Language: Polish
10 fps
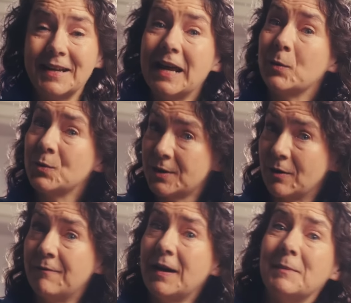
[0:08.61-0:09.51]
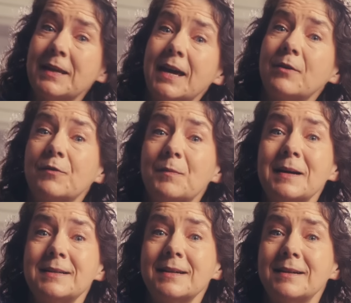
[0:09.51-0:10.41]
Jako opiekunka mojego
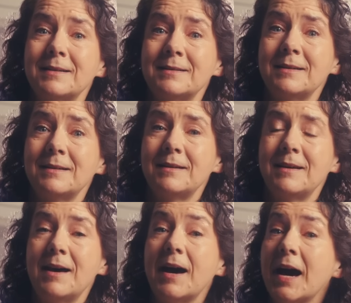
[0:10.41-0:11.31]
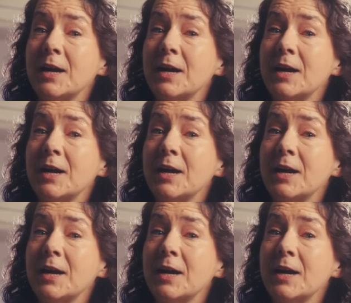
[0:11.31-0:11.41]
taty, dobrze